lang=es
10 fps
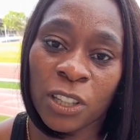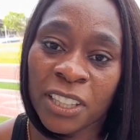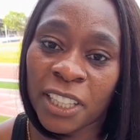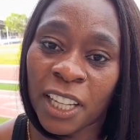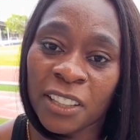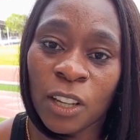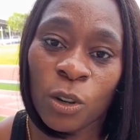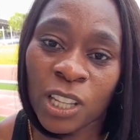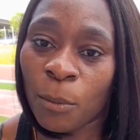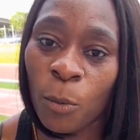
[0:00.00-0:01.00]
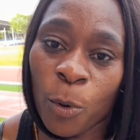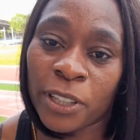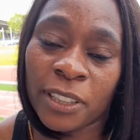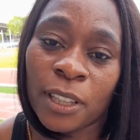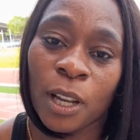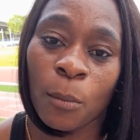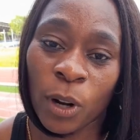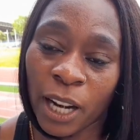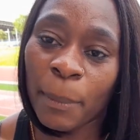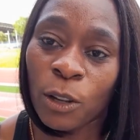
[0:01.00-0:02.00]
65 estamos pues,
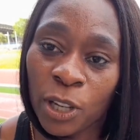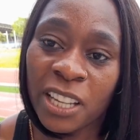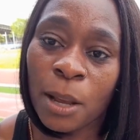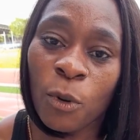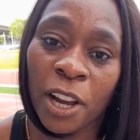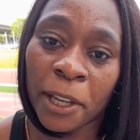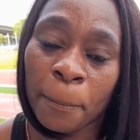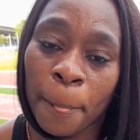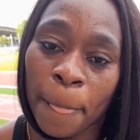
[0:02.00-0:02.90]
porque la mayoría estamos ahí.